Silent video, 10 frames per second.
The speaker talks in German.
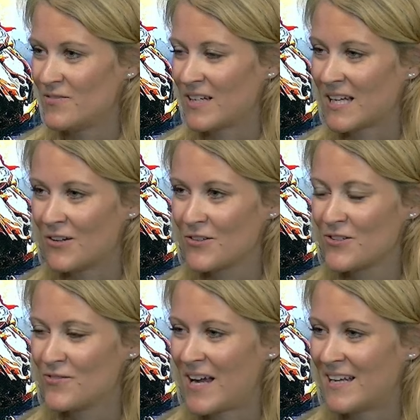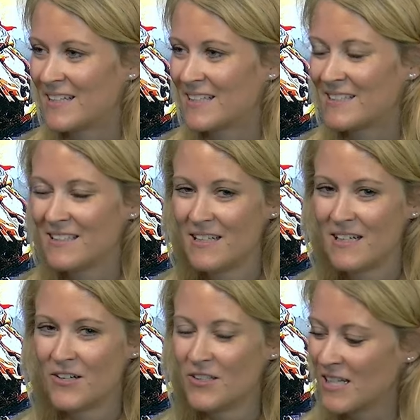fängt auch zu weinen an.
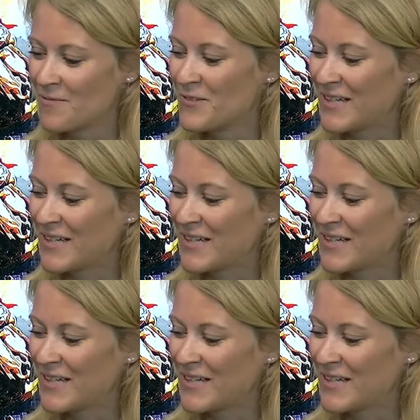Und ich habe nur